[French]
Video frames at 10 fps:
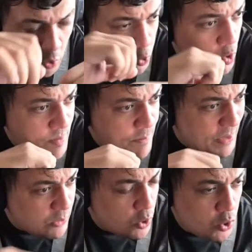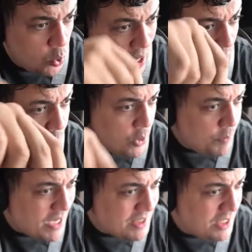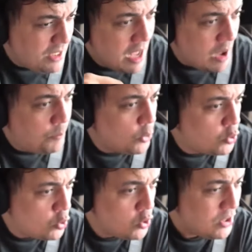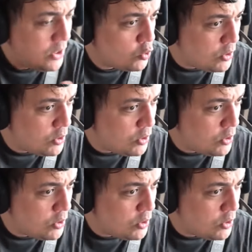tu le mets par-dessus, un peu de persil, un peu de sauce et tu te